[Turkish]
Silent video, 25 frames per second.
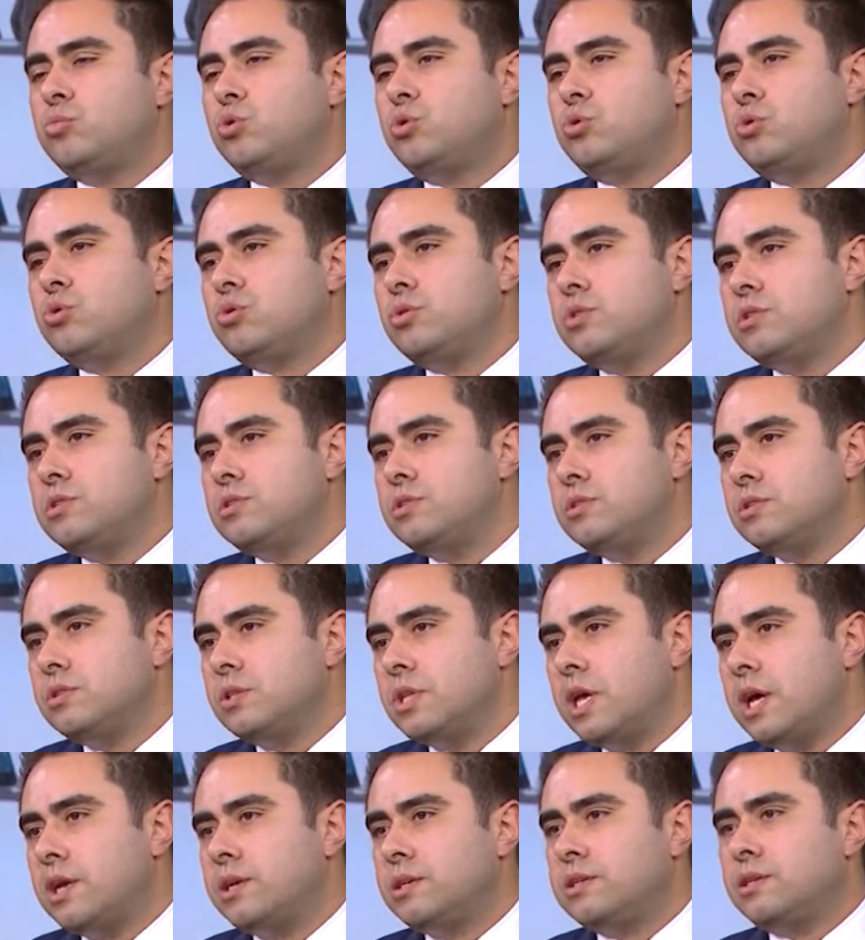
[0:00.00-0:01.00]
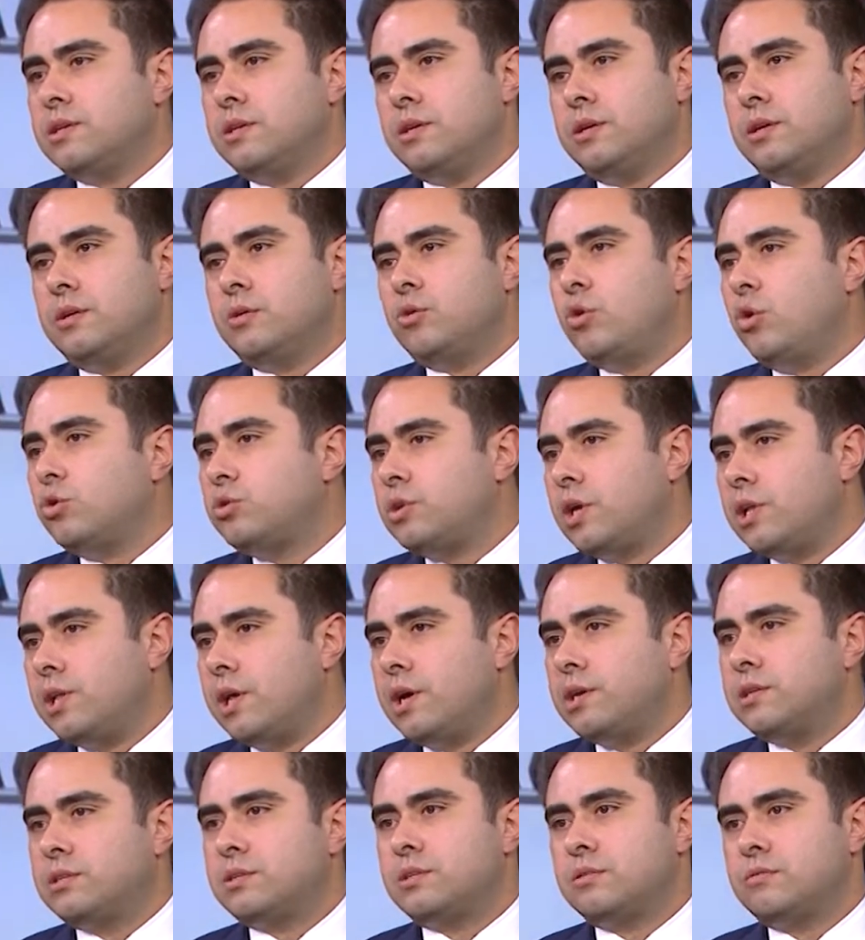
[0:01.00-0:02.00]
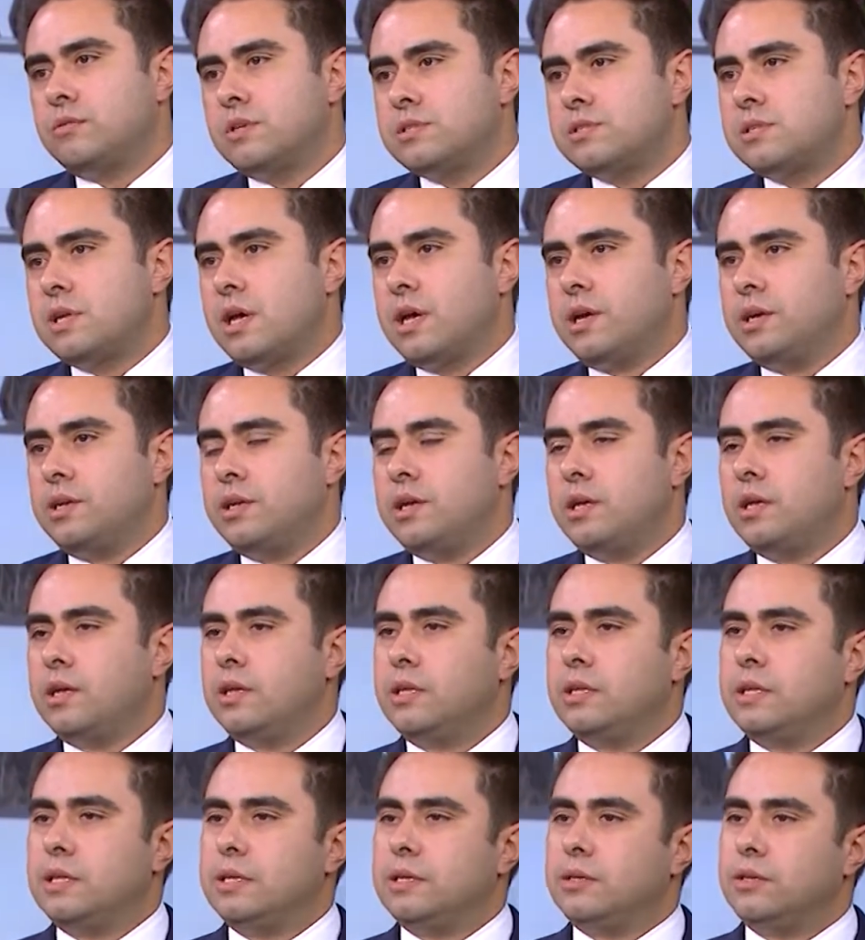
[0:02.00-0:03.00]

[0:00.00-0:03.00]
bütün izinler, e, kotalar vesaire e,